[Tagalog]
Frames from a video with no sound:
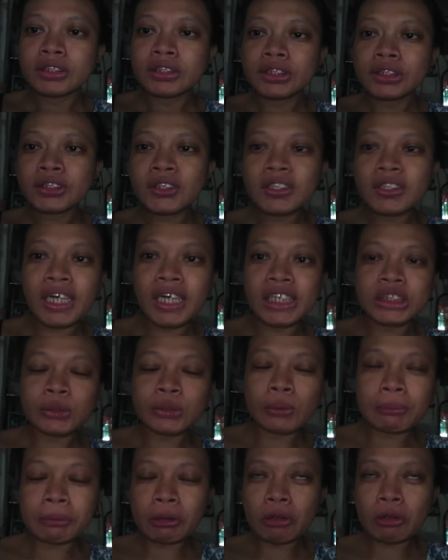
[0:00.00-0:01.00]
so guys,
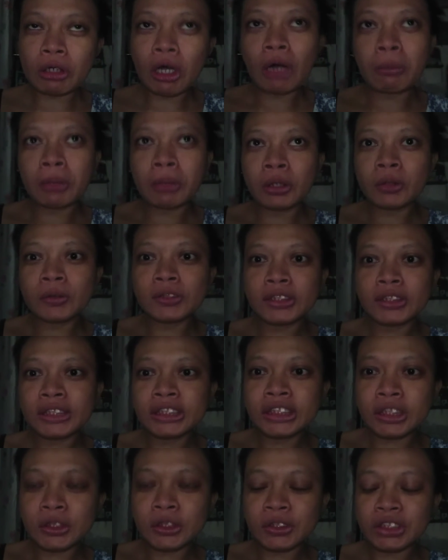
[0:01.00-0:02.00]
wapa ko kauman og charge
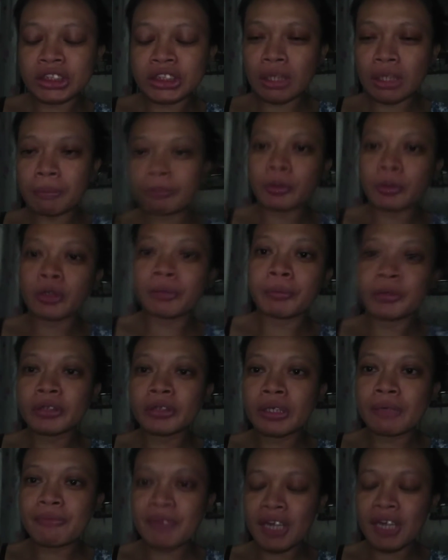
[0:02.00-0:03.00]
sa kong cellphone
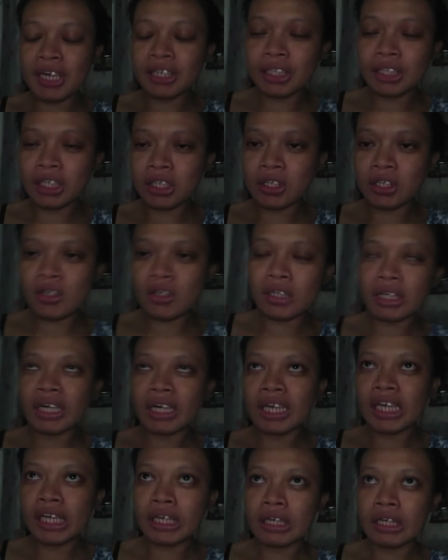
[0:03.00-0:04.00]
ka vlog na ko
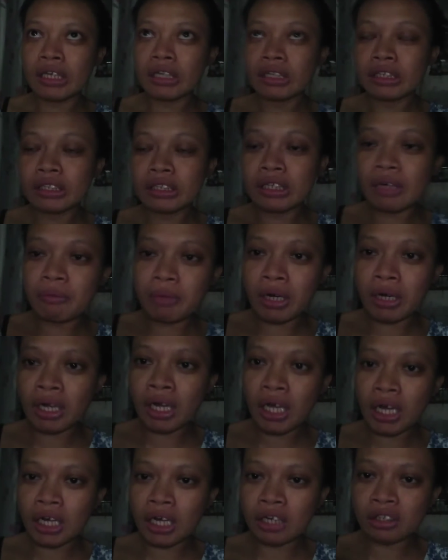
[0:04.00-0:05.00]
kay ga-burn
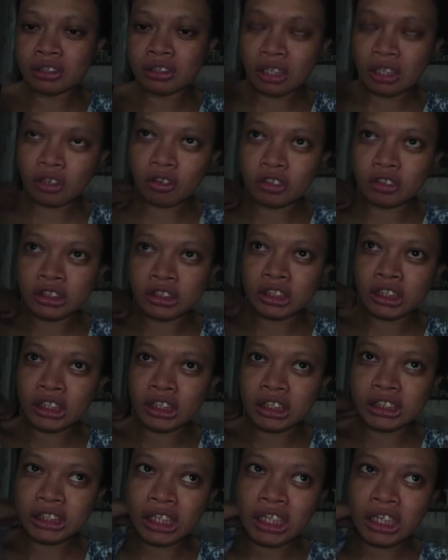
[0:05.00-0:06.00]
out at mong sang
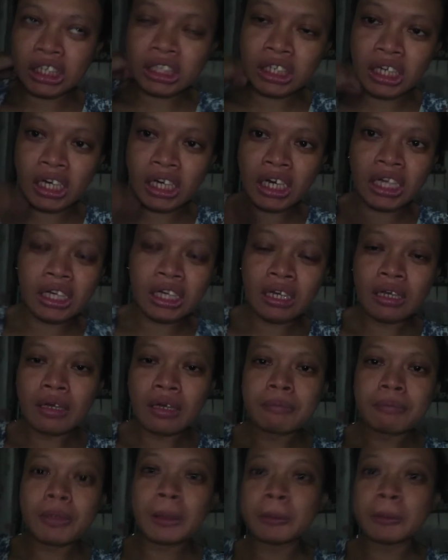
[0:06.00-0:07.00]
kitanggal.
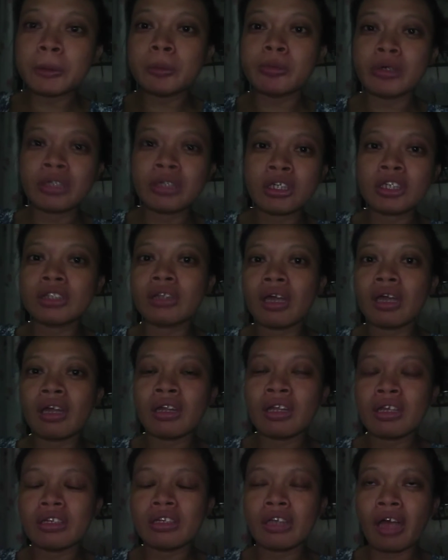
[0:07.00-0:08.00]
Pag ma-burn out
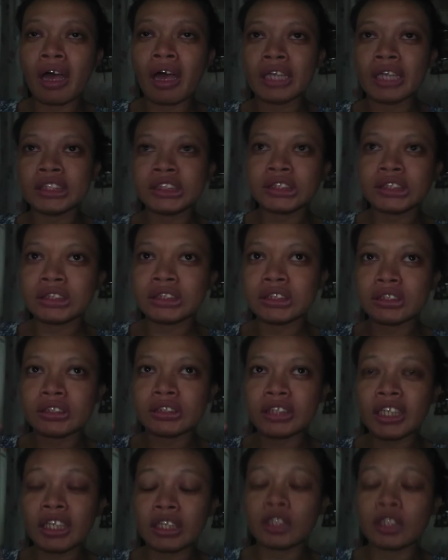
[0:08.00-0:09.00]
ganit guys,
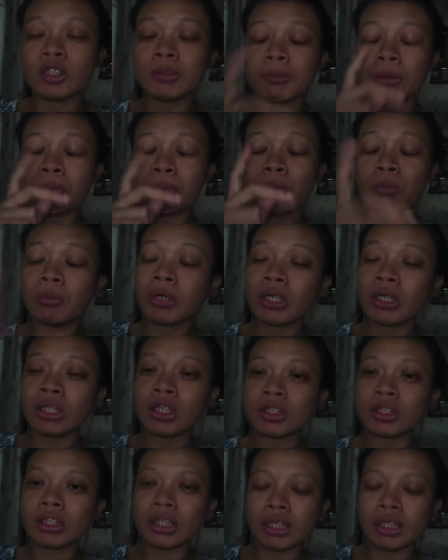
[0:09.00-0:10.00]
take note, pag ma-burn
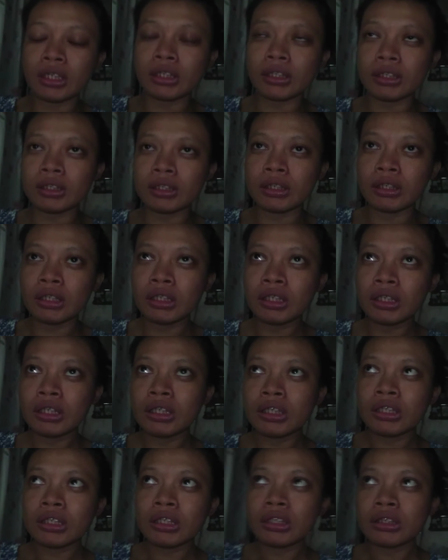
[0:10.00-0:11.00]
out ang
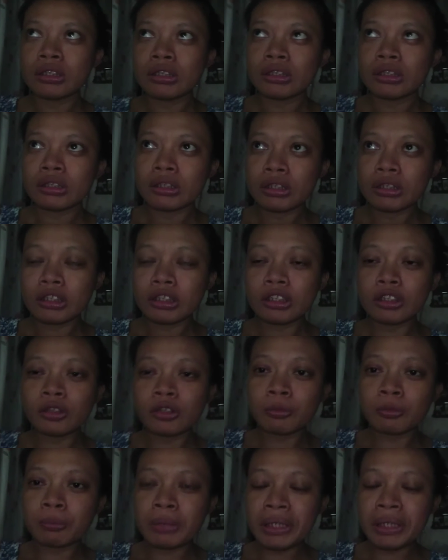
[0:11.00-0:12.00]

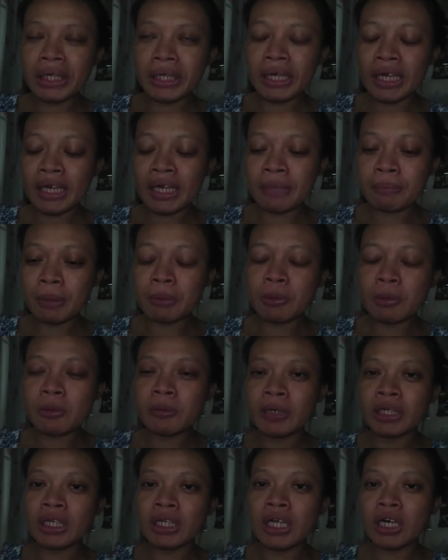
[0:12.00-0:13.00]
yung balay, pag
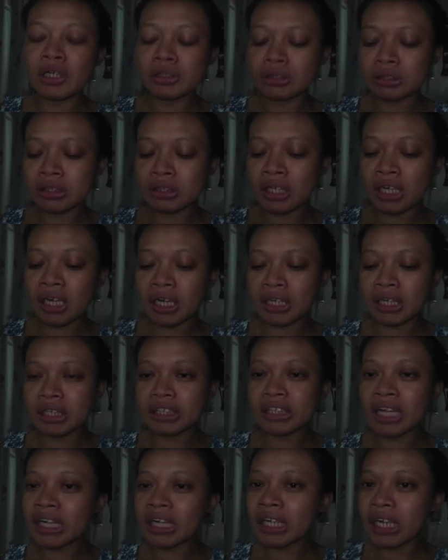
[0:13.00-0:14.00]
ma-burn out na,
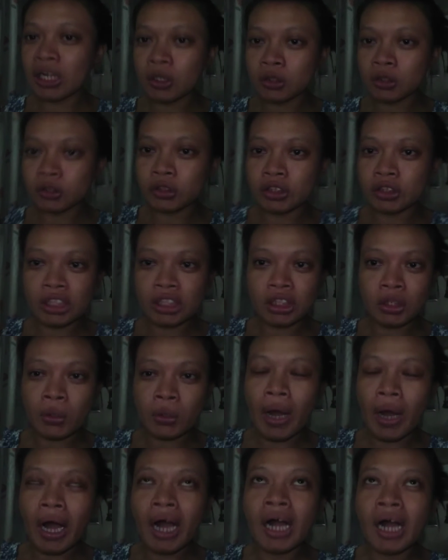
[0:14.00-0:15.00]
tanggalan dyan ninyo
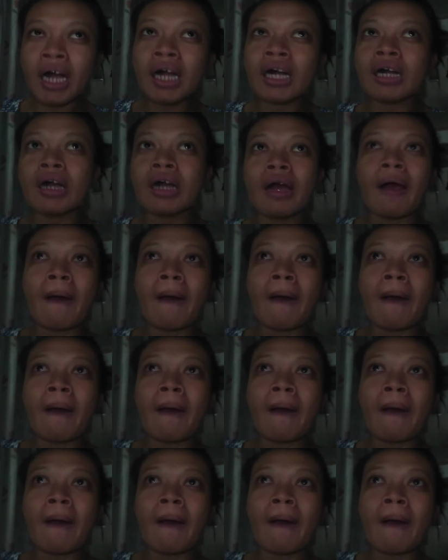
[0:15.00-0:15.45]
ang